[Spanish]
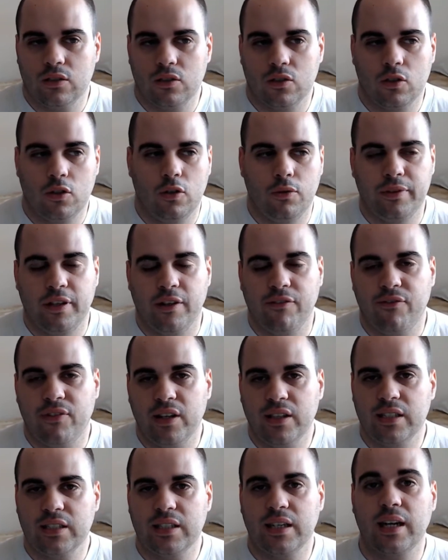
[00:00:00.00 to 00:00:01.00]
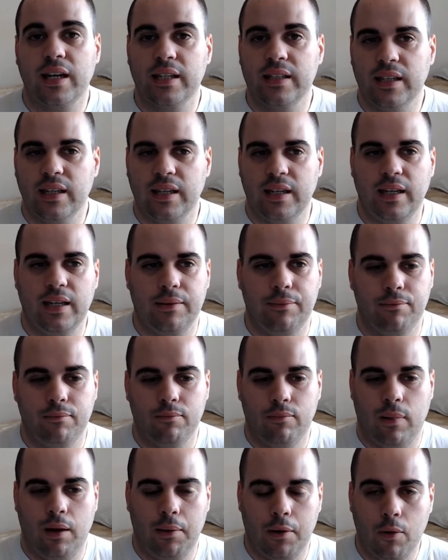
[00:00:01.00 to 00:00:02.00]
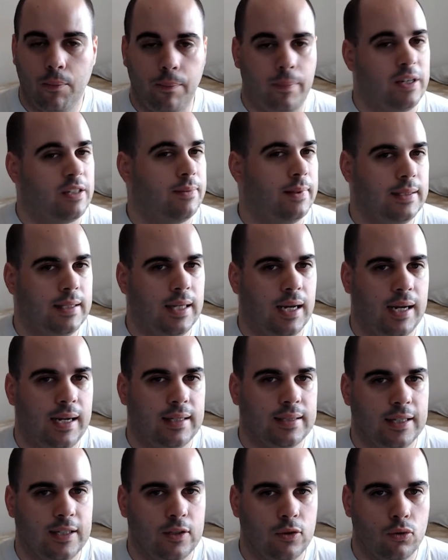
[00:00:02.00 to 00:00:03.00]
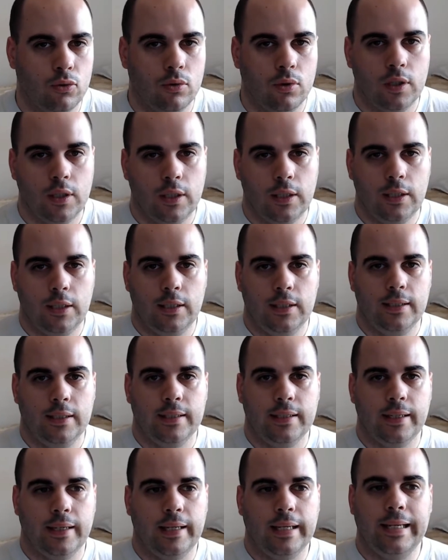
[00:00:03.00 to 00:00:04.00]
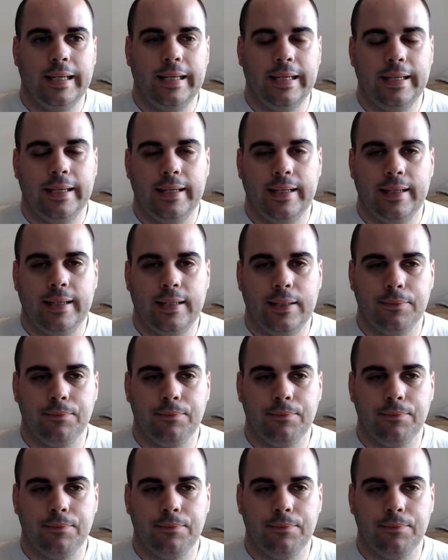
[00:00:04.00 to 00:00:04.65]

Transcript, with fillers: no te enfrentas a gente que va con más ventajas que tú y,